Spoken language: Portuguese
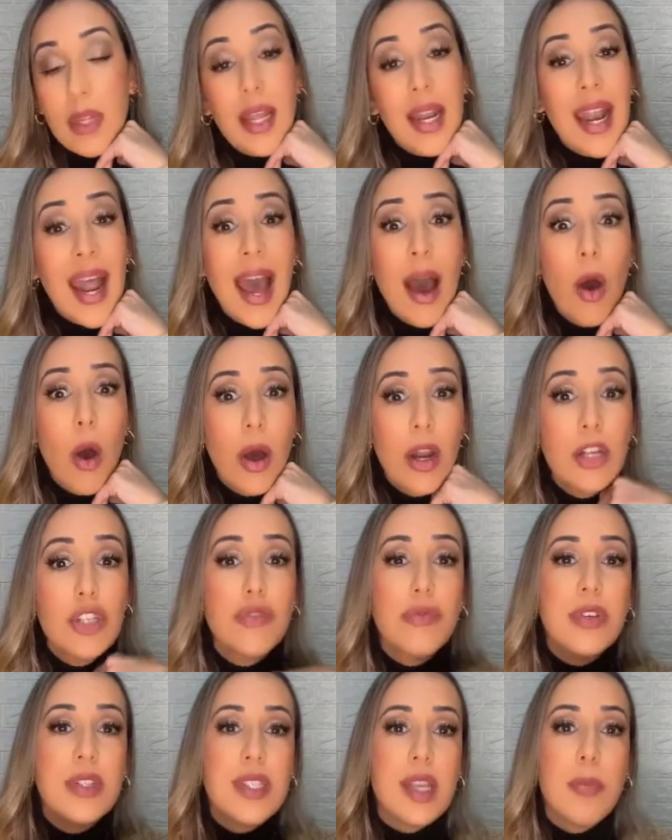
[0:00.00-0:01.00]
na hora de
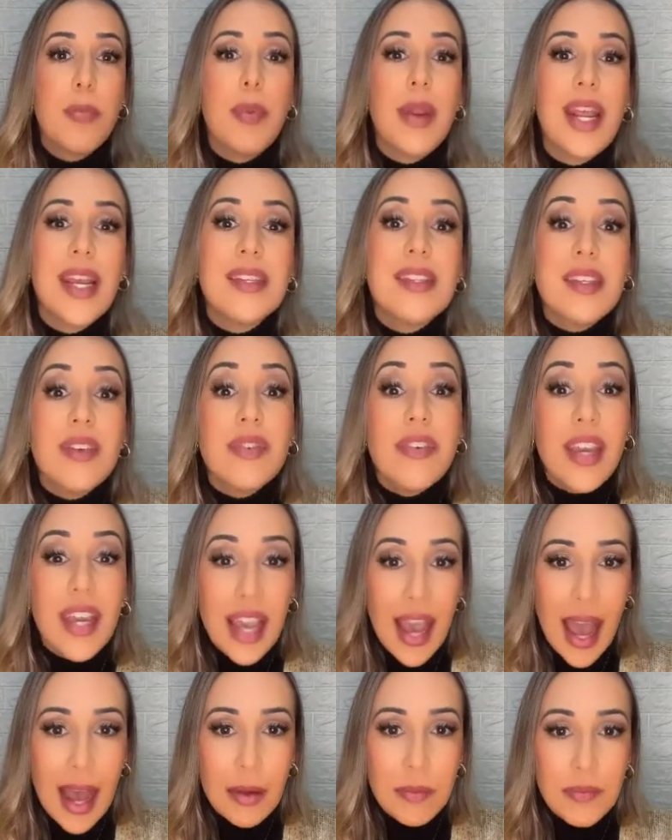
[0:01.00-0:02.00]
você
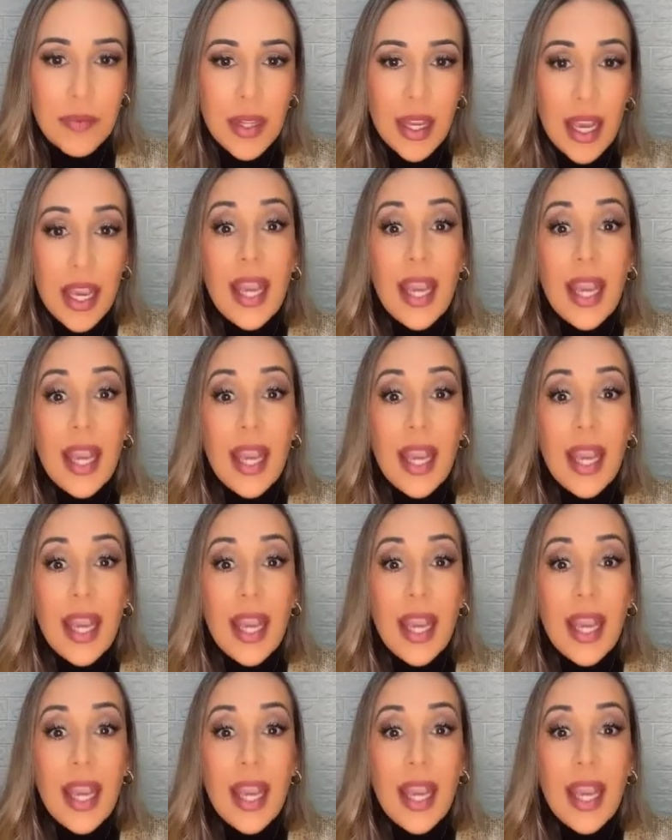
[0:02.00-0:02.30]
precificar.